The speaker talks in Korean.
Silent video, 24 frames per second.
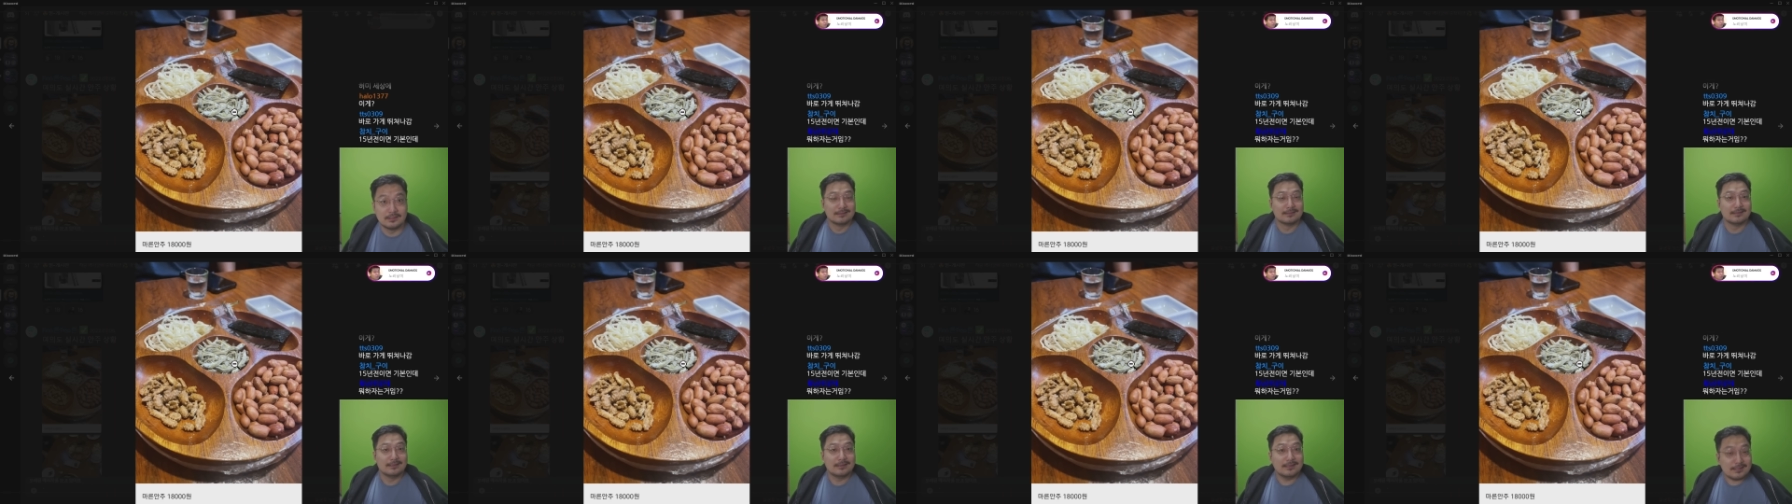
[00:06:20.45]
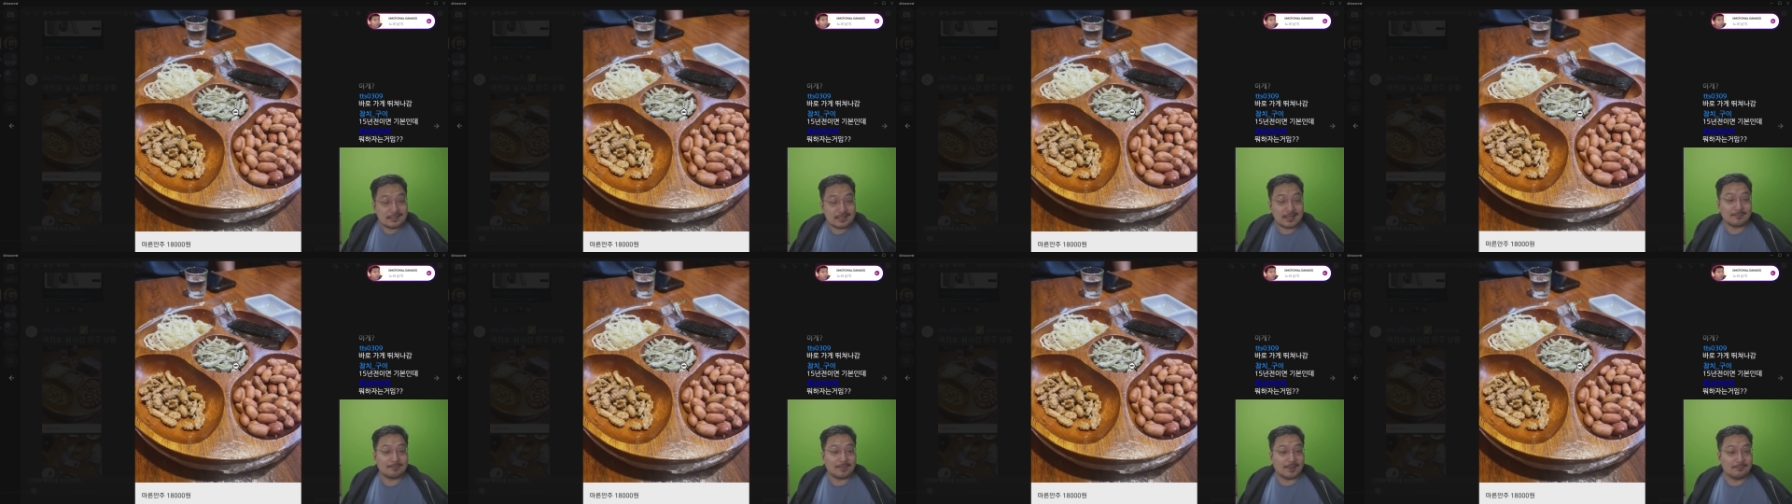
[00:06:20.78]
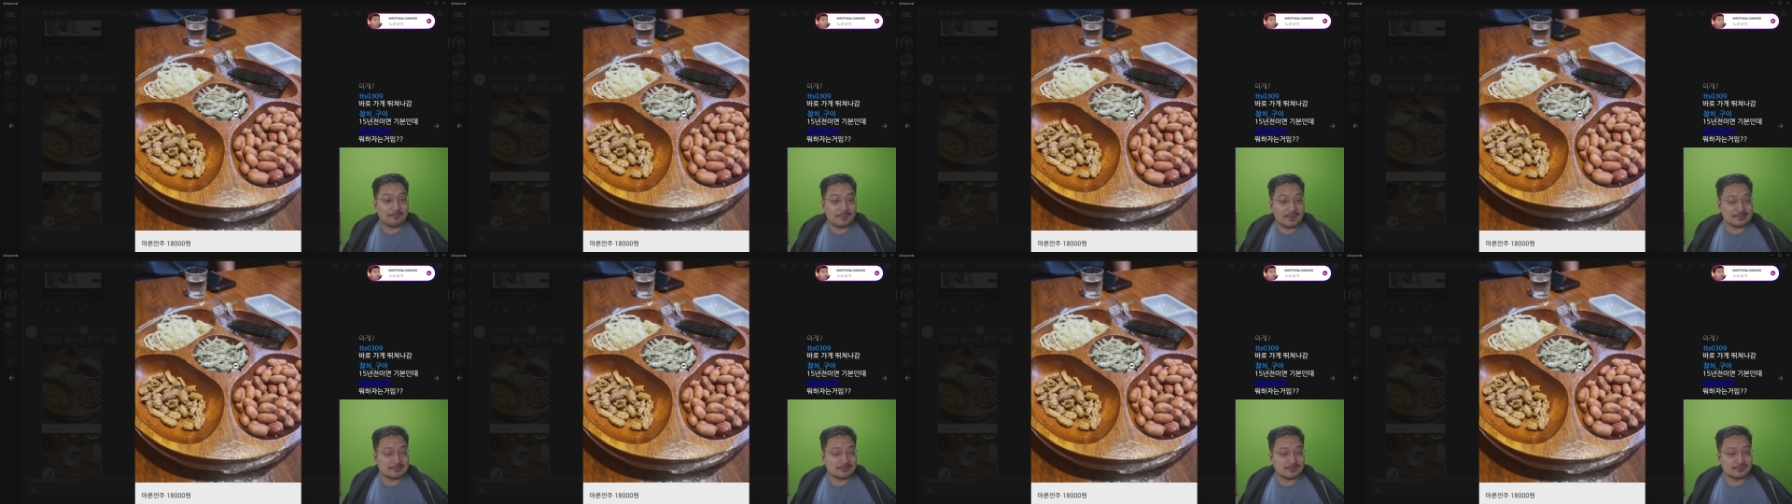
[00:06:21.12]
이게 만
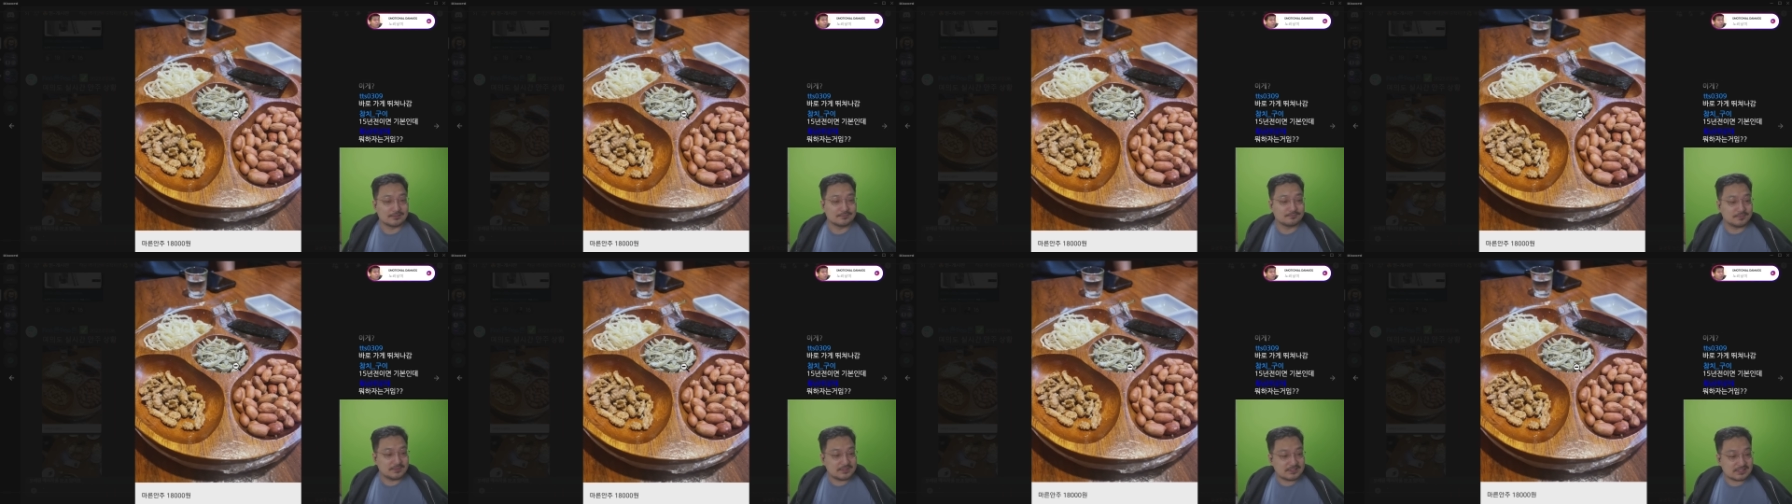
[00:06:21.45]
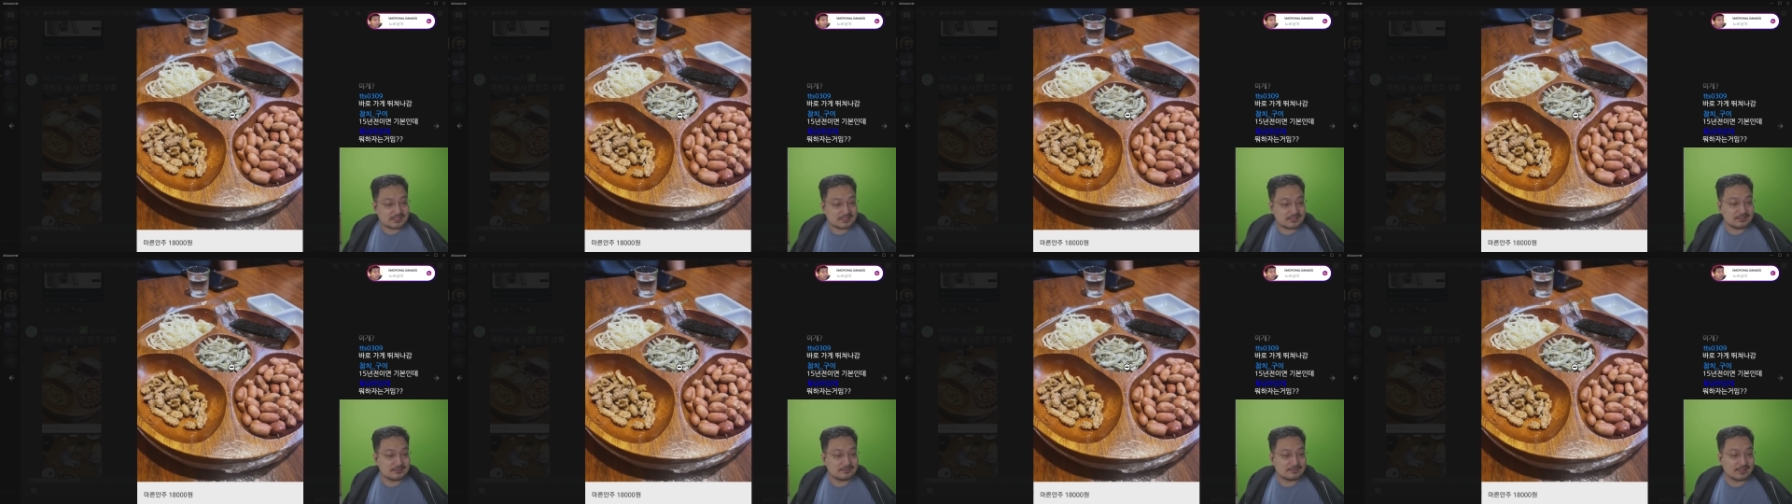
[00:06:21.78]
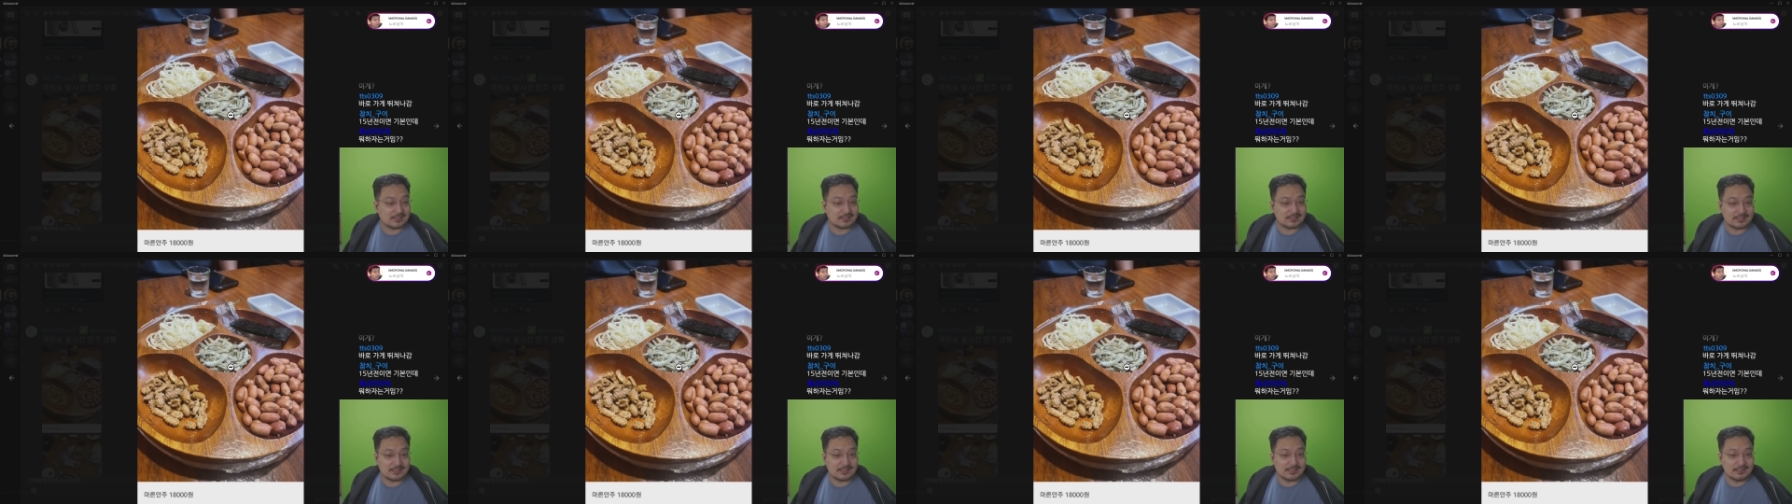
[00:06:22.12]
팔천 원 미친 거
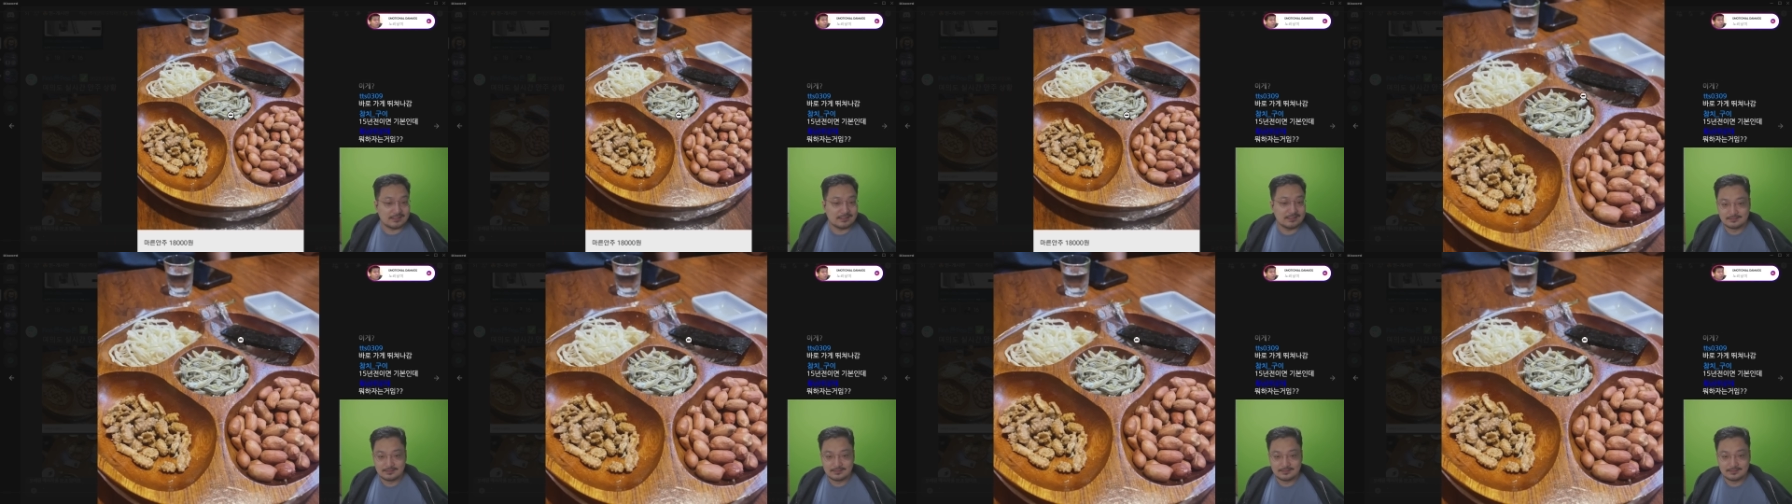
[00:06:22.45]
아니야?